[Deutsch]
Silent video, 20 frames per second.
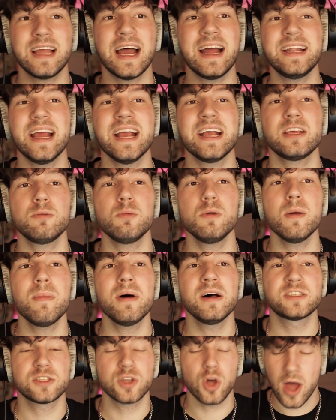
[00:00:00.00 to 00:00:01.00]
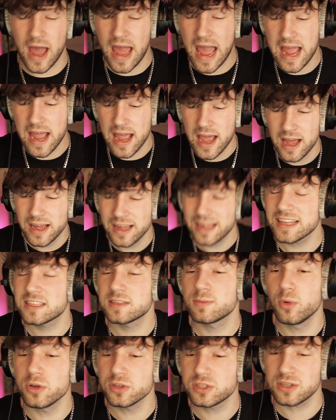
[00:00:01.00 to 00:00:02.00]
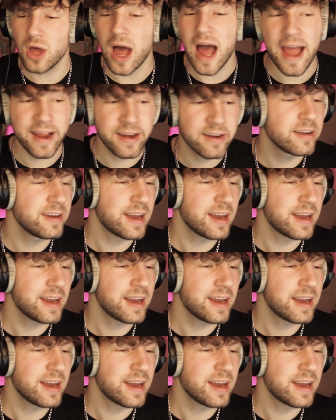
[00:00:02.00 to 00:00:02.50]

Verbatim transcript: da denke ich mir immer so, ey, jetzt muss einer